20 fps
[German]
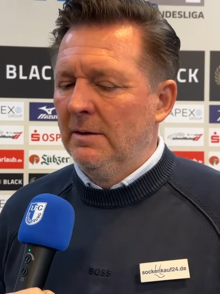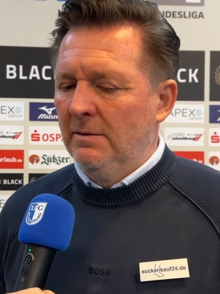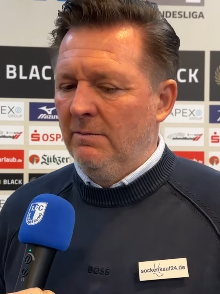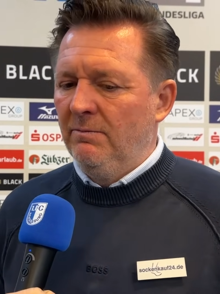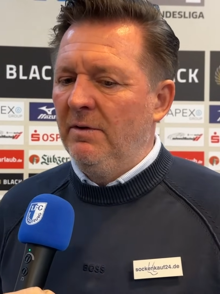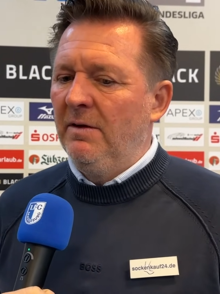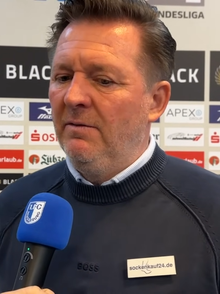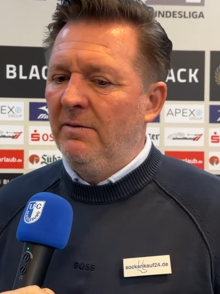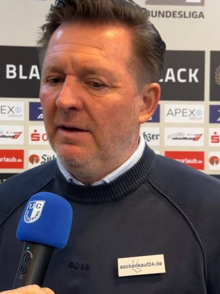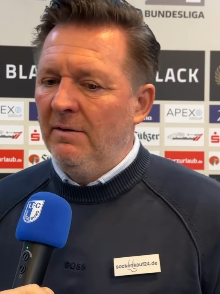
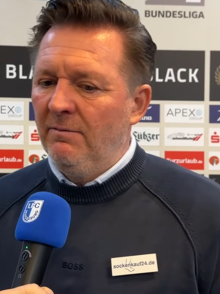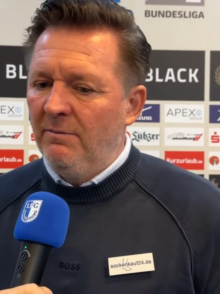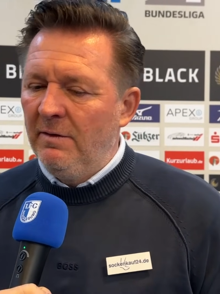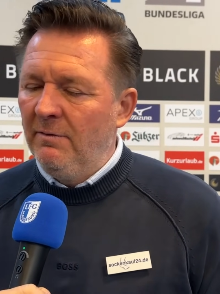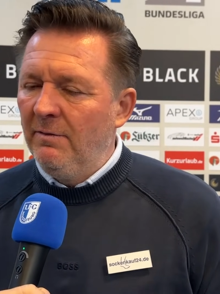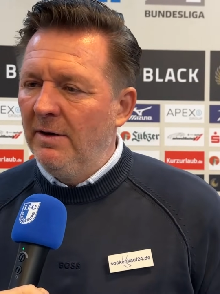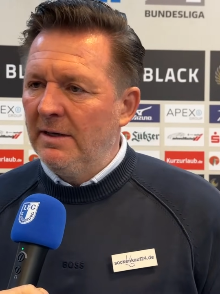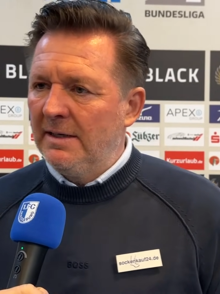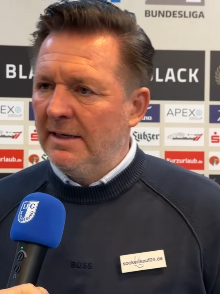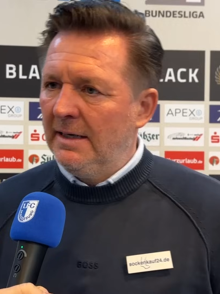wie wir, wie
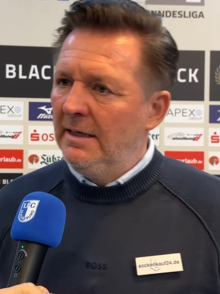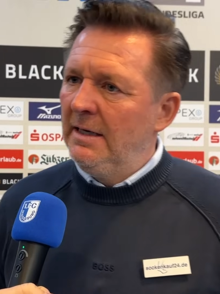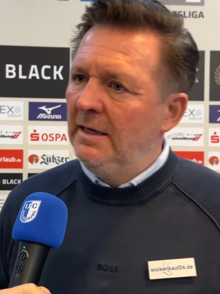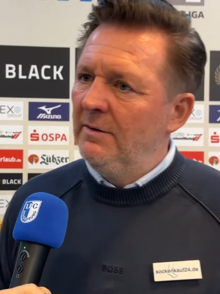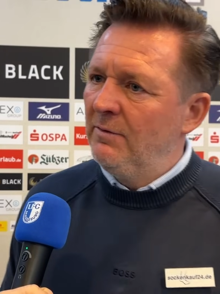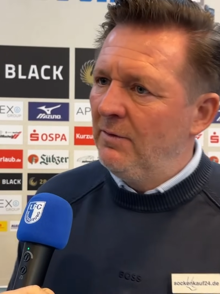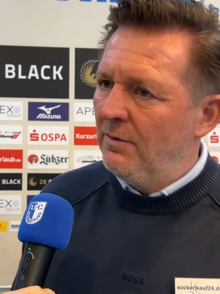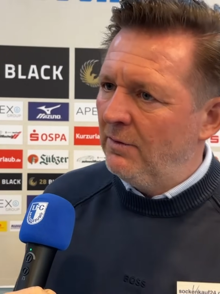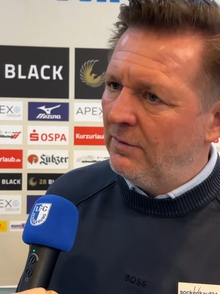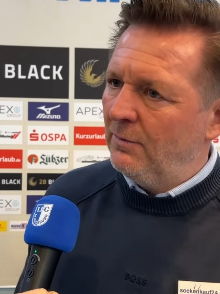wir trainieren,
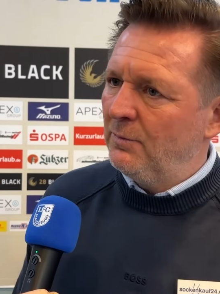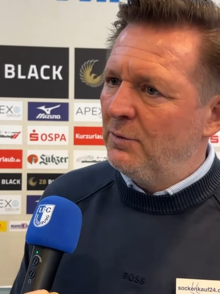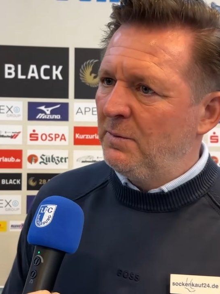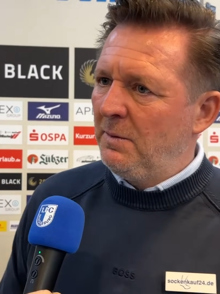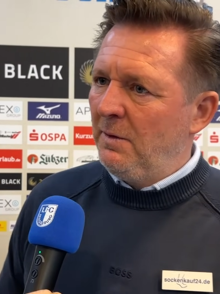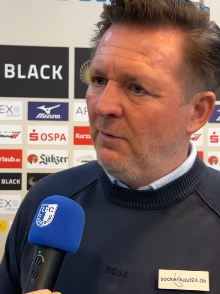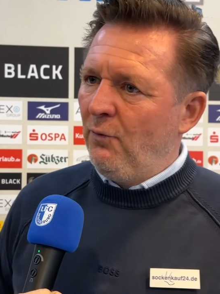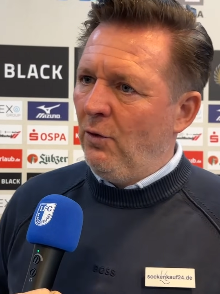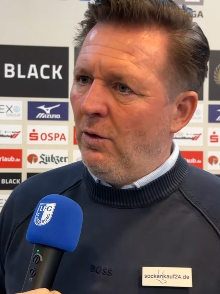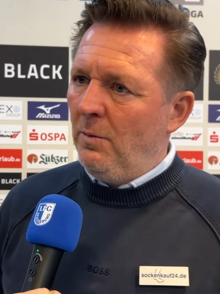wie wir uns auf das
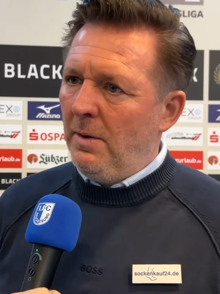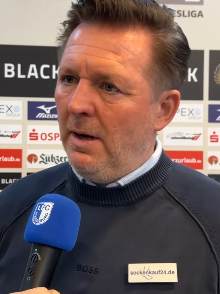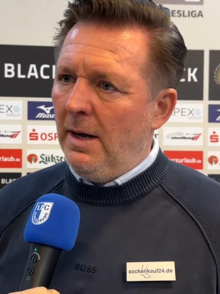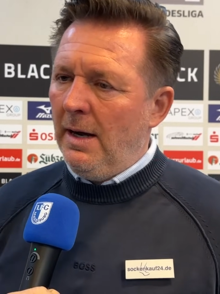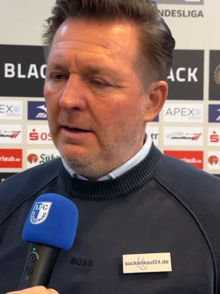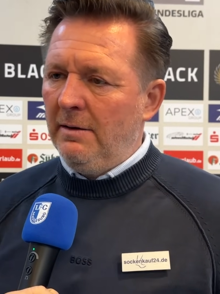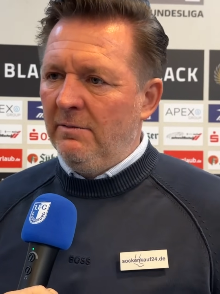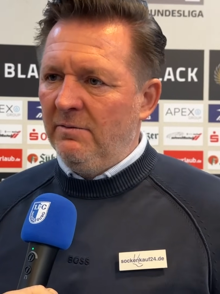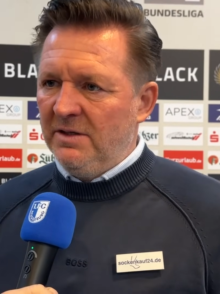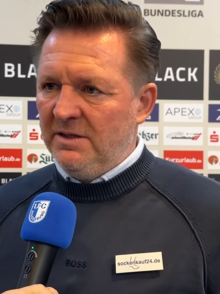Spiel
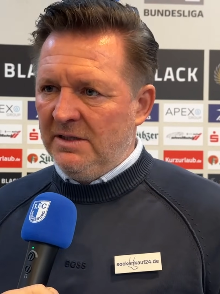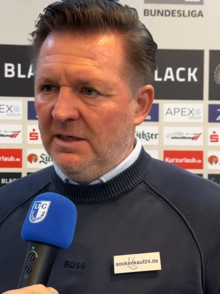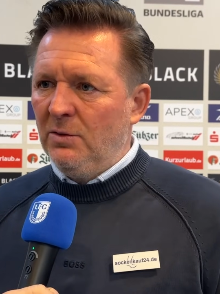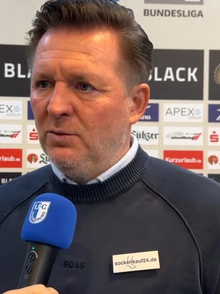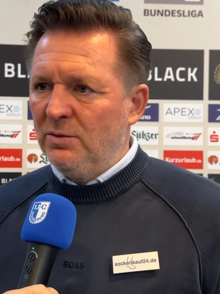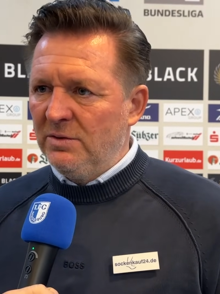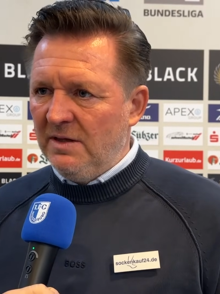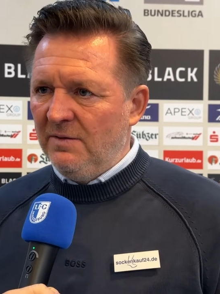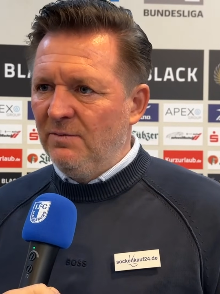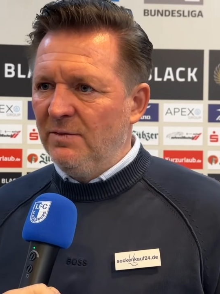vorbereiten, was die
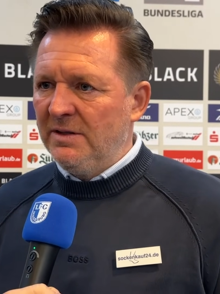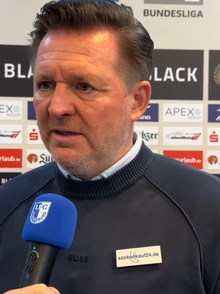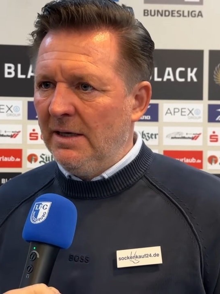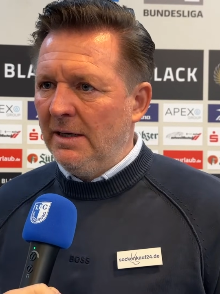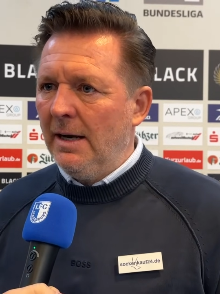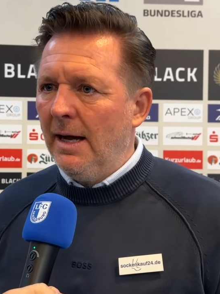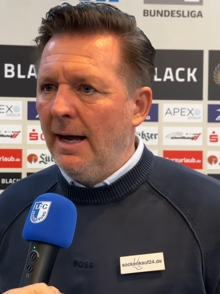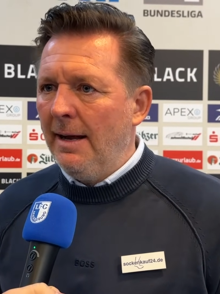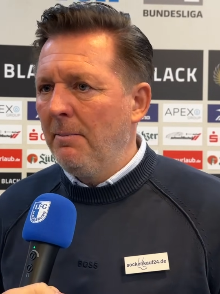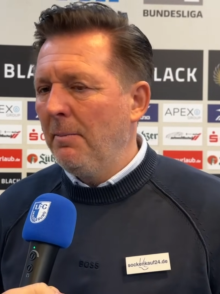Jungs investieren,
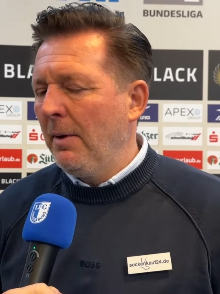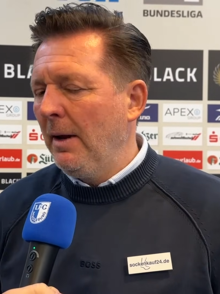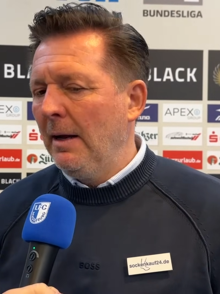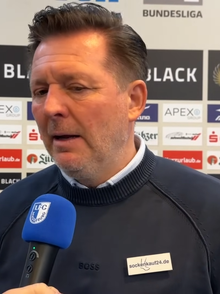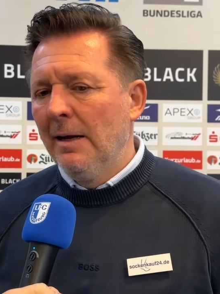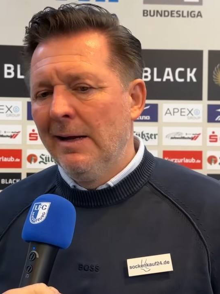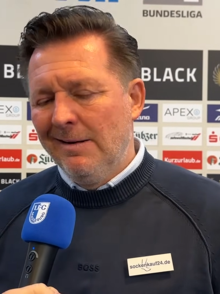reinbringen.